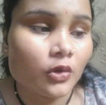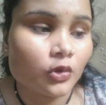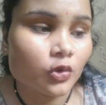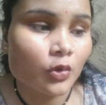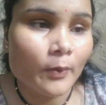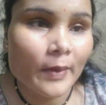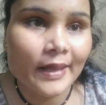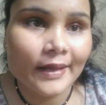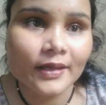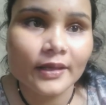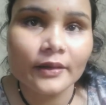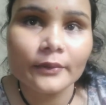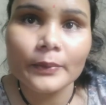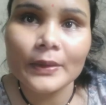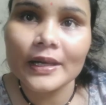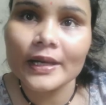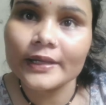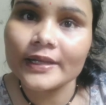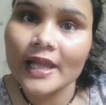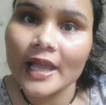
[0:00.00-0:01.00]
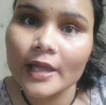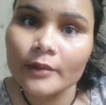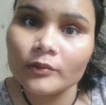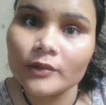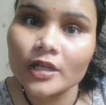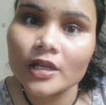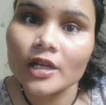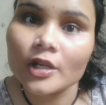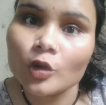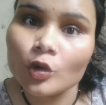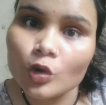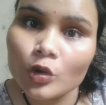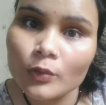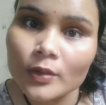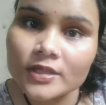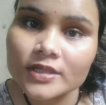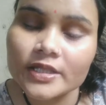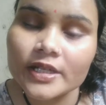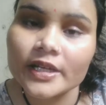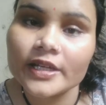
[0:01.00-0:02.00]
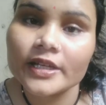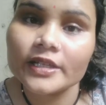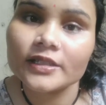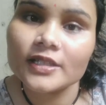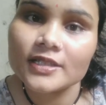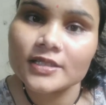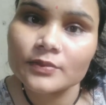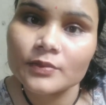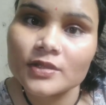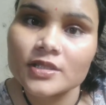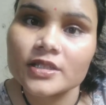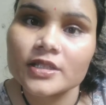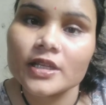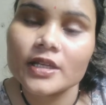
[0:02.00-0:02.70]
तो मैंने पहले टाइम देखा नौ बज गए दस बज